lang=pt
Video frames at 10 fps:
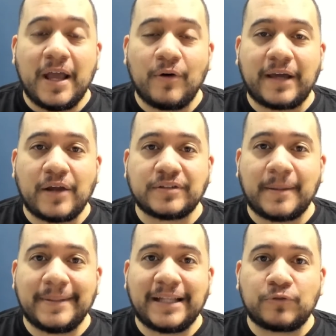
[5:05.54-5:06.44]
Eu quero
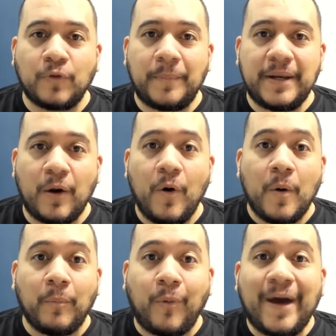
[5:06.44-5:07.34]
saber da tua opinião.
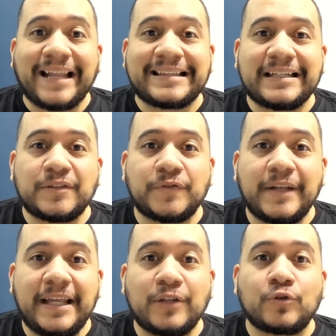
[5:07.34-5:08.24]
Bora
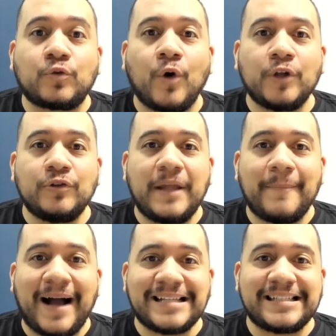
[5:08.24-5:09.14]
transferir todo o
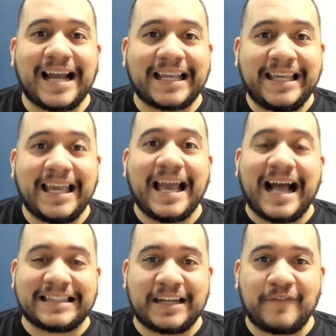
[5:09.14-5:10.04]
debate aqui,
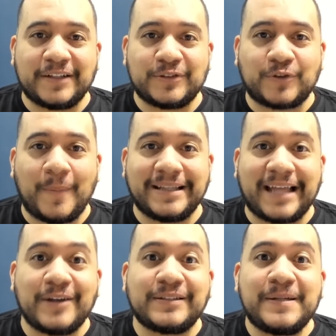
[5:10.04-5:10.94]
através dos
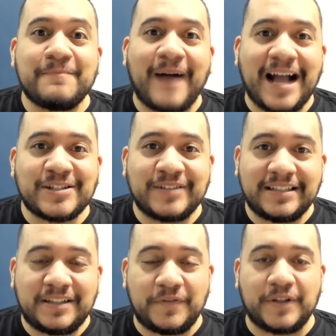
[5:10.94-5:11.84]
comentários embaixo
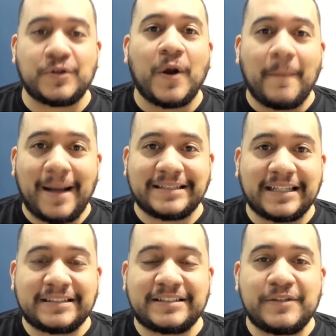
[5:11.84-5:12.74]
desse vídeo. Mas
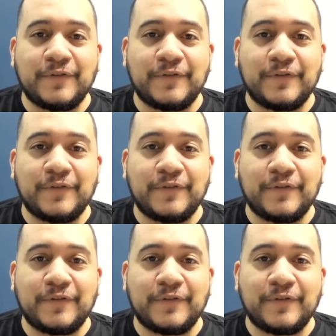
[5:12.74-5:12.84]
antes de